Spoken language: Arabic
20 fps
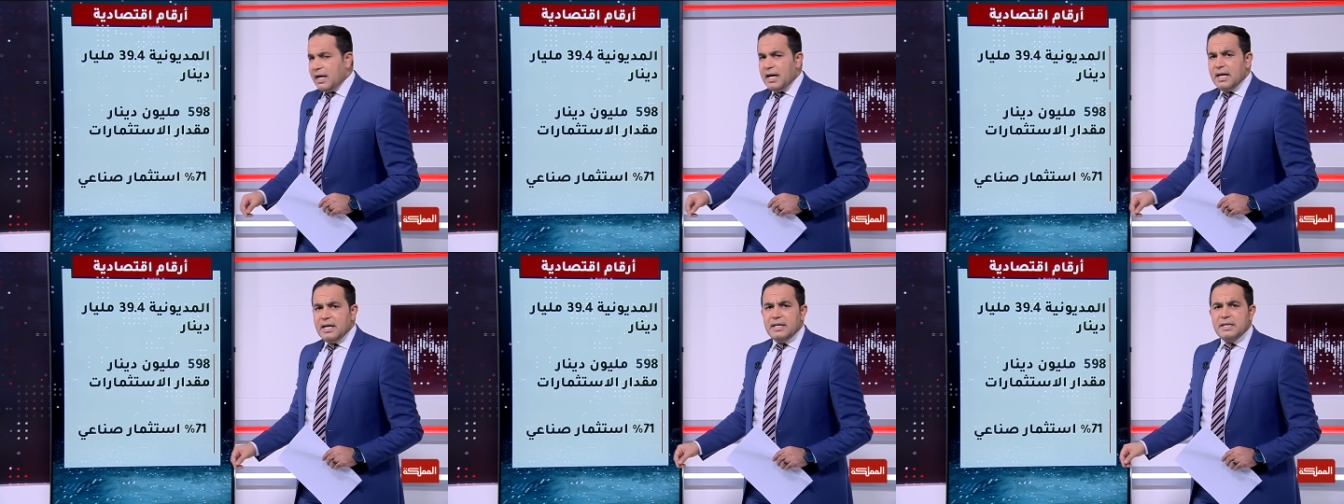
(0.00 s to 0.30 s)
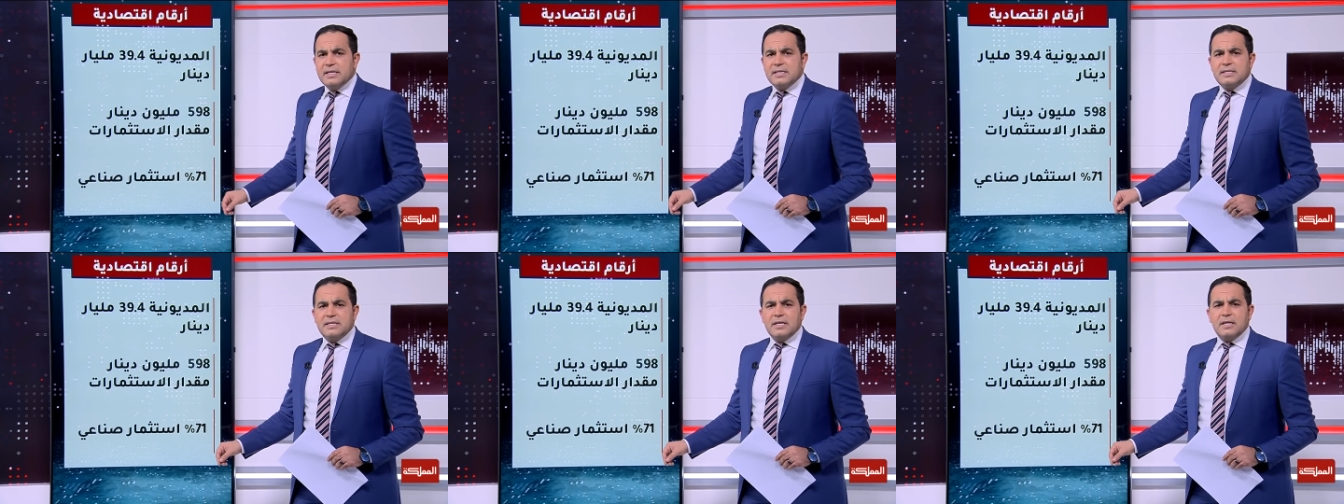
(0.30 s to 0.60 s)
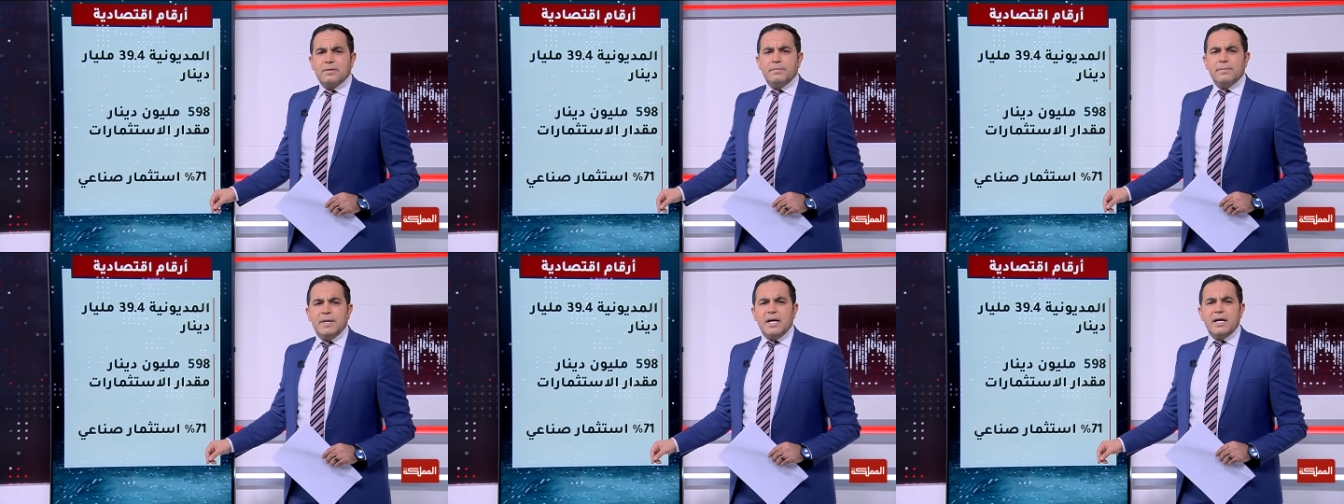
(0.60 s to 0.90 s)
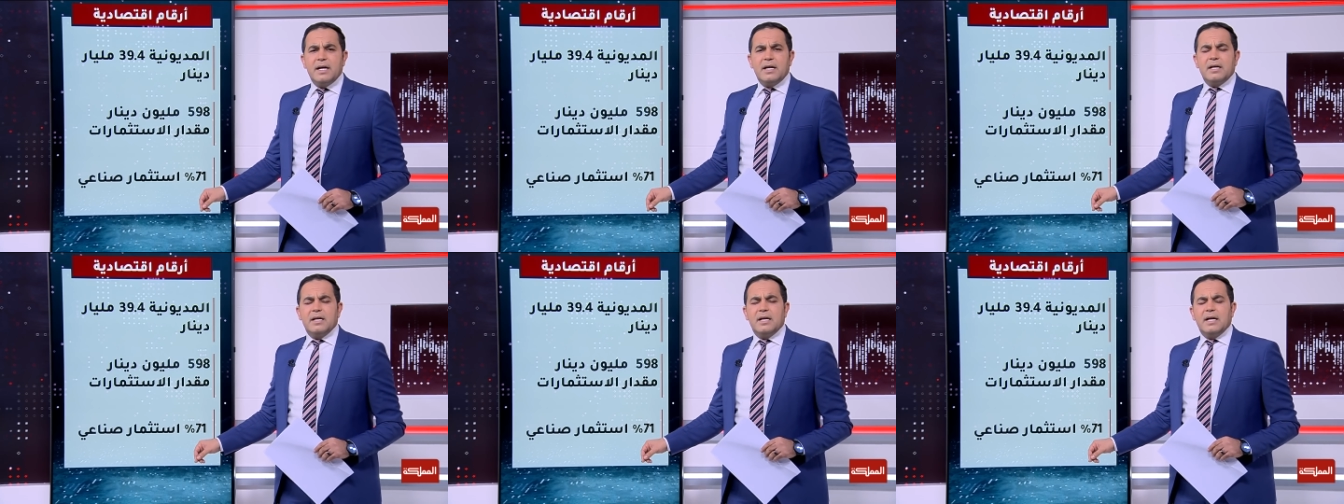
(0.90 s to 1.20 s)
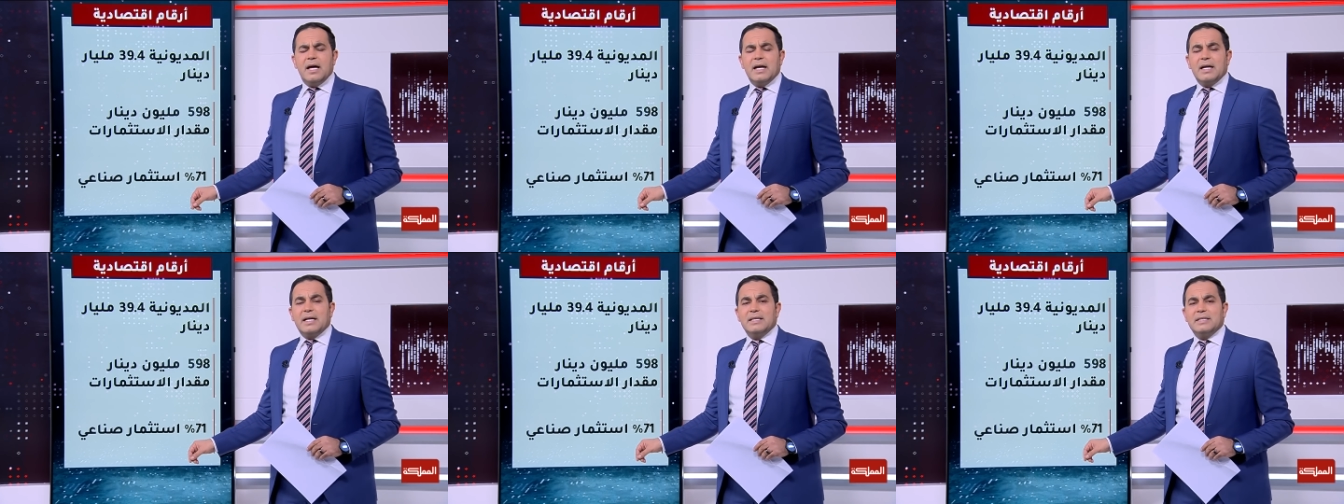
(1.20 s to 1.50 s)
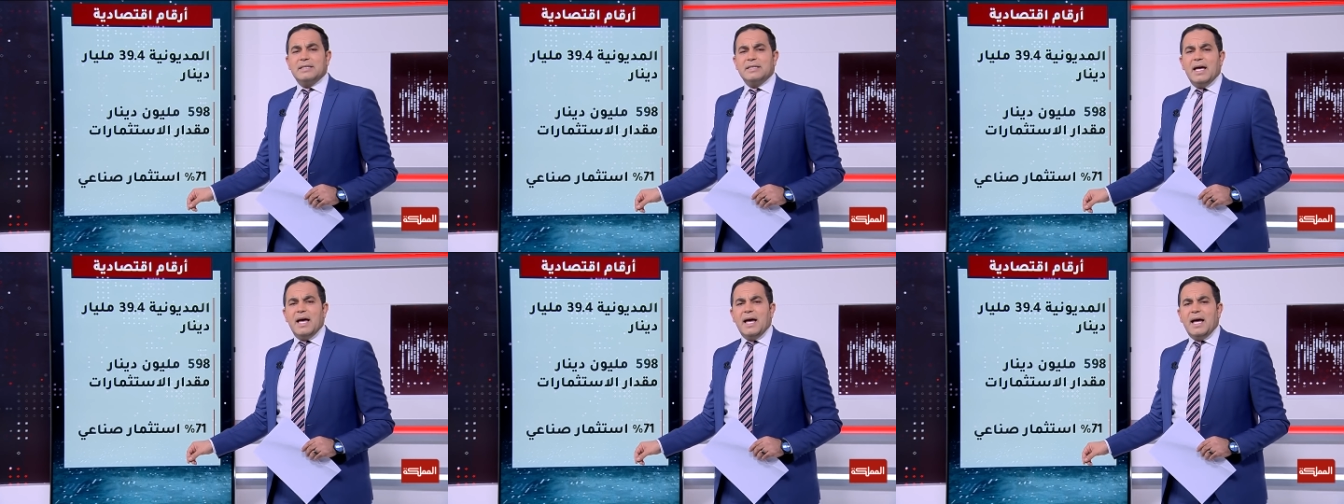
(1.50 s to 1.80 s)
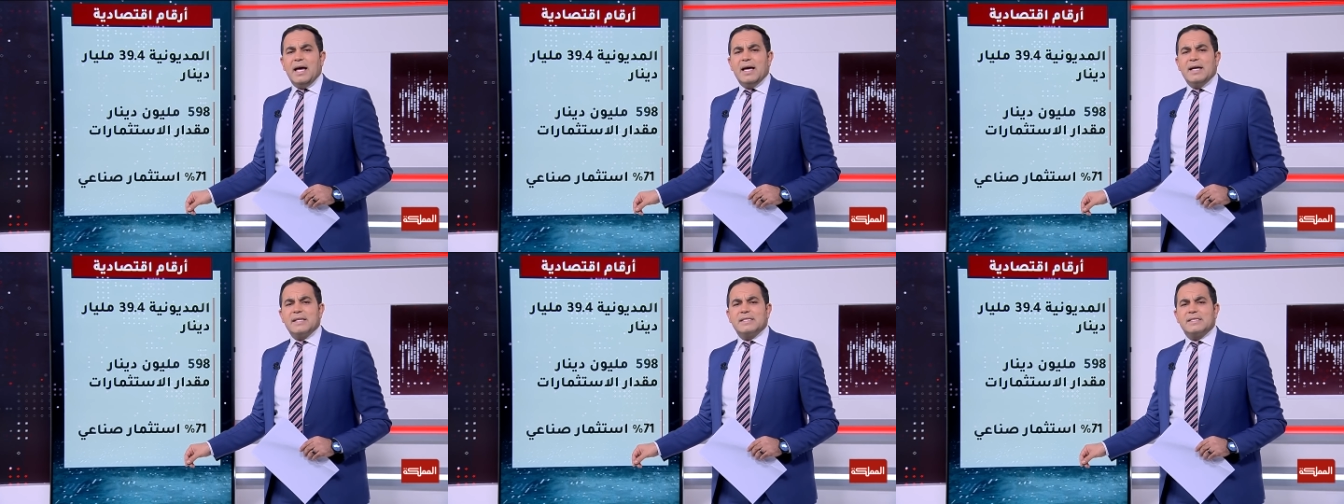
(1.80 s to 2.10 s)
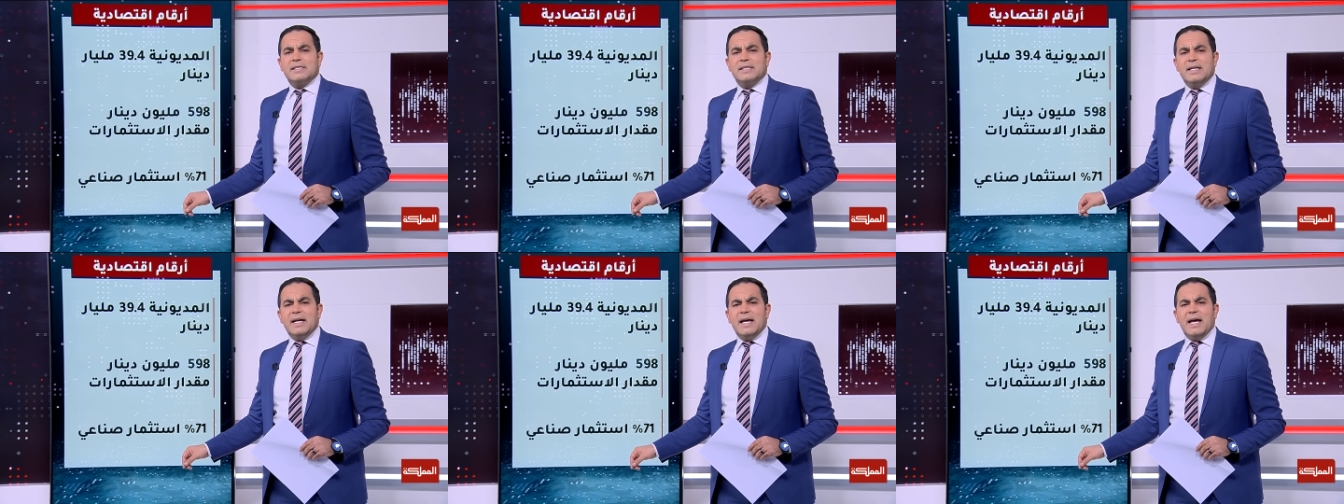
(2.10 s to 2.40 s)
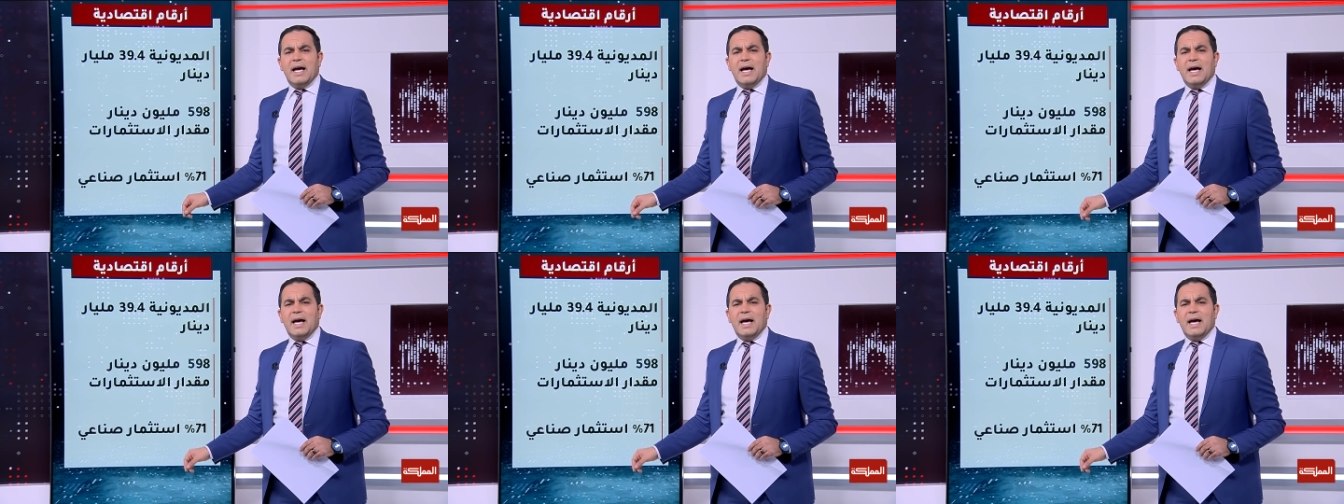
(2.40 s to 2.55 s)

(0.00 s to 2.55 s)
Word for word: الاستثمار القطاع الصناعة